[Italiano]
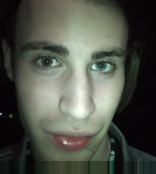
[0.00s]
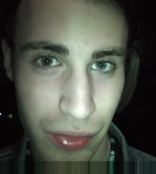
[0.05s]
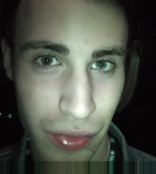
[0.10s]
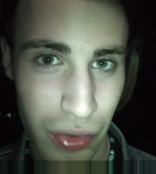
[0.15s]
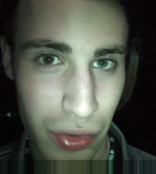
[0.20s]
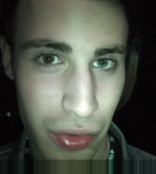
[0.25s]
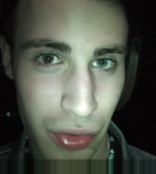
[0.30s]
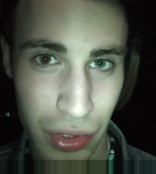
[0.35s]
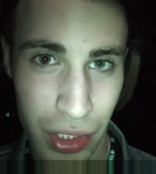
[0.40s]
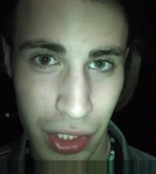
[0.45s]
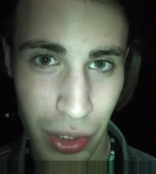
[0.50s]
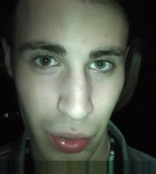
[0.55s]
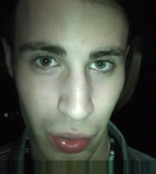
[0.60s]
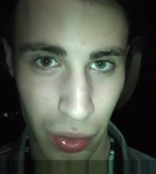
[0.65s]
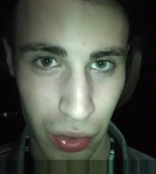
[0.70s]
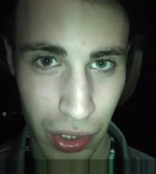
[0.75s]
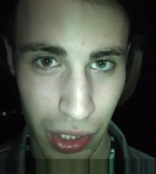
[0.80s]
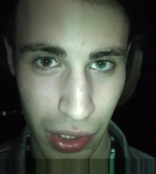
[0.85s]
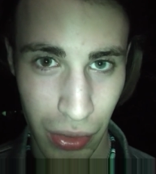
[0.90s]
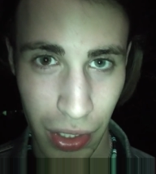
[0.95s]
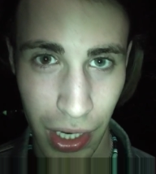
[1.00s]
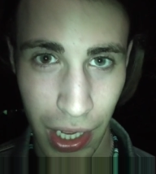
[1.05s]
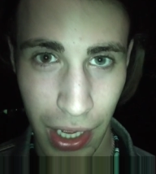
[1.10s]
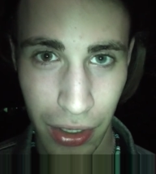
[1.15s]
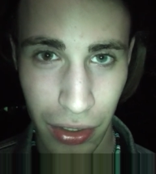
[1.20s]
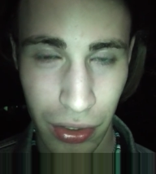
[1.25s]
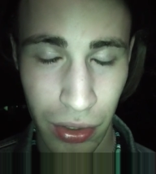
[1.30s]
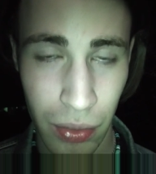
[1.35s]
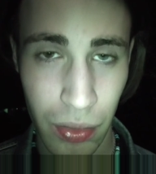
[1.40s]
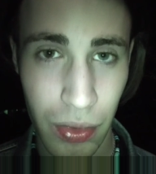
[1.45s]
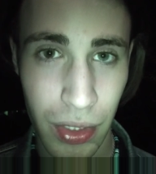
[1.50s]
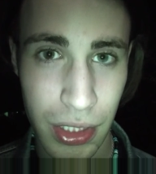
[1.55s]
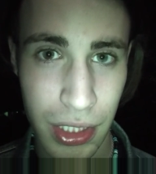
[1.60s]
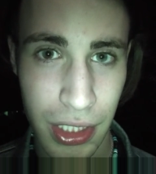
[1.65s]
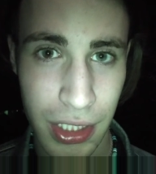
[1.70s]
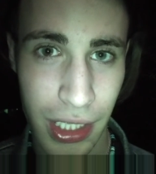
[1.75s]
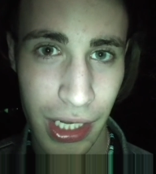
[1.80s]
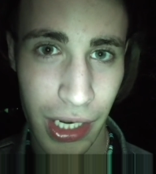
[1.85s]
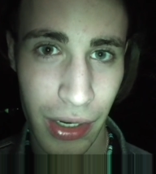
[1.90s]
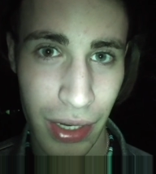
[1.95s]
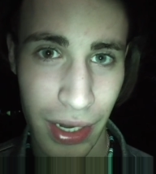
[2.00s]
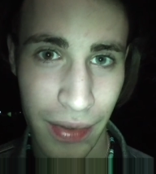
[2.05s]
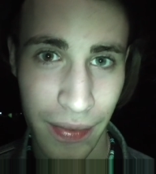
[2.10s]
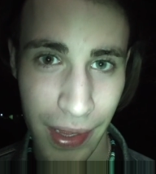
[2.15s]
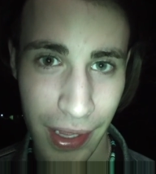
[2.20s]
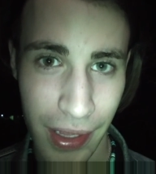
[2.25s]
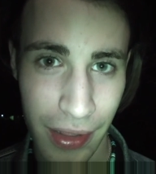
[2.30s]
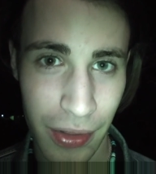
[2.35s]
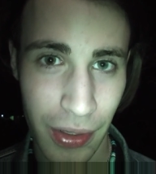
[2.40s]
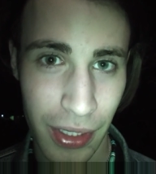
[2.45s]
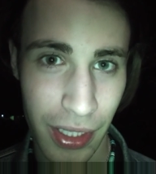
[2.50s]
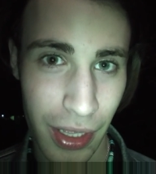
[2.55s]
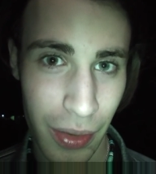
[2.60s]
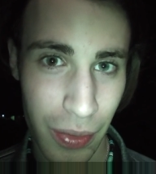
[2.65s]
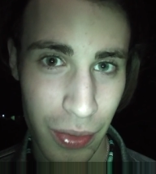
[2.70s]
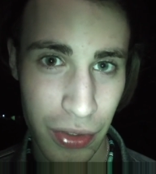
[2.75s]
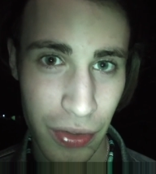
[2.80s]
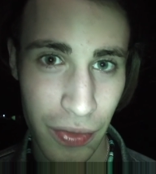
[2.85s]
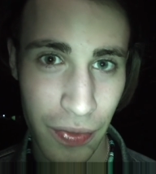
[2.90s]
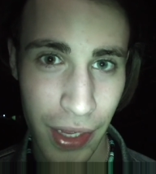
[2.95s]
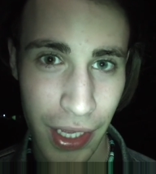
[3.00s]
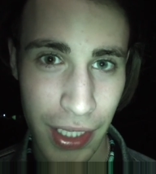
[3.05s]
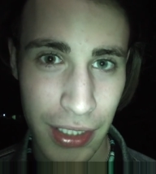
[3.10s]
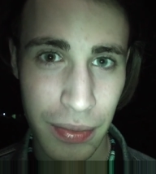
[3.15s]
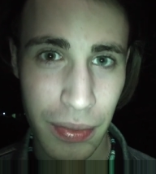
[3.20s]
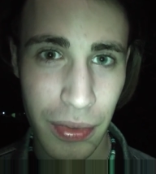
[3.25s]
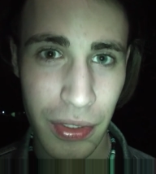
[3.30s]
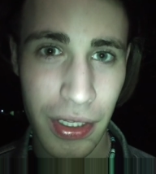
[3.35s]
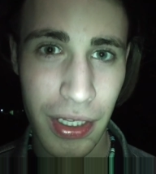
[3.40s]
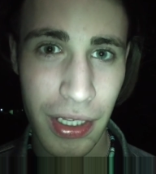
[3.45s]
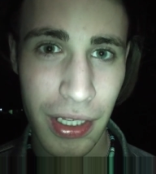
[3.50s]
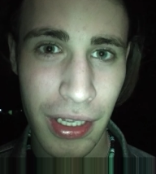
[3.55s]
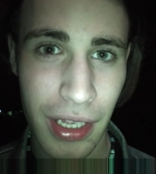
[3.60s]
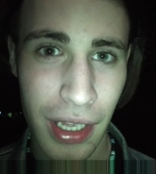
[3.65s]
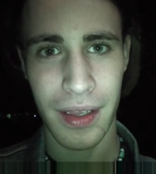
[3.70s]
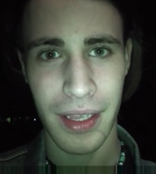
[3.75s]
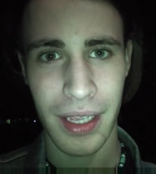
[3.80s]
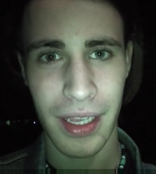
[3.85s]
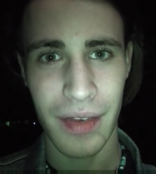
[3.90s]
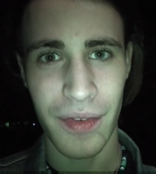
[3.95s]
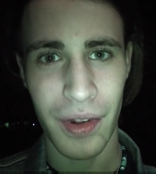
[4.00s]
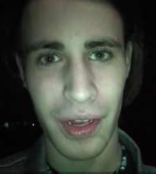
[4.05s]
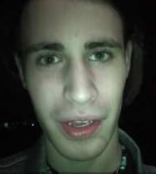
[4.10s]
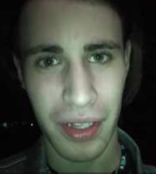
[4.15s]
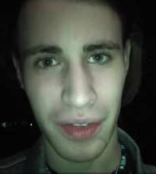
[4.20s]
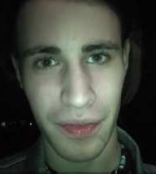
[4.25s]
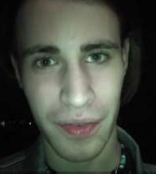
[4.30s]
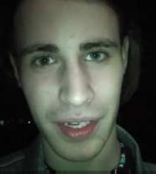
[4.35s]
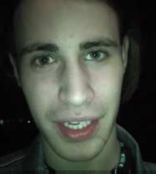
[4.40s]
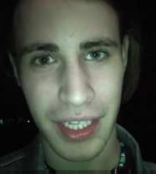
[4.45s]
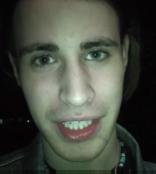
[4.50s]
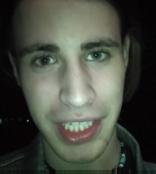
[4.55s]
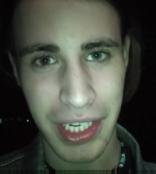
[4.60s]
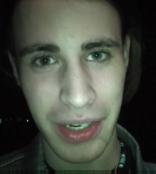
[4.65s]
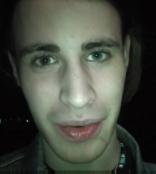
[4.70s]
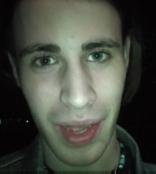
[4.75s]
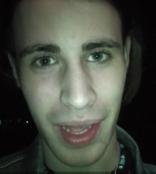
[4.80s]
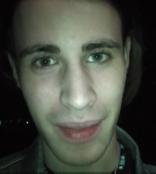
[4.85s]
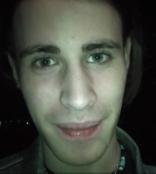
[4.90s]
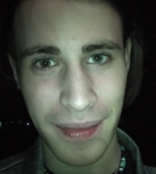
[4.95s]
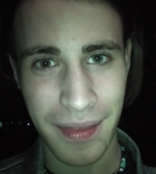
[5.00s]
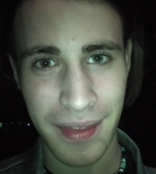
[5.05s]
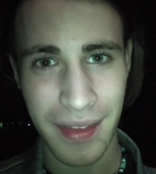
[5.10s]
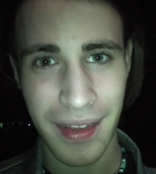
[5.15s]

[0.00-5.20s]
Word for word: Non sono sicuro dell'orario, comunque ci sarà un evento anche qui su Facebook. Il vlog finisce qua.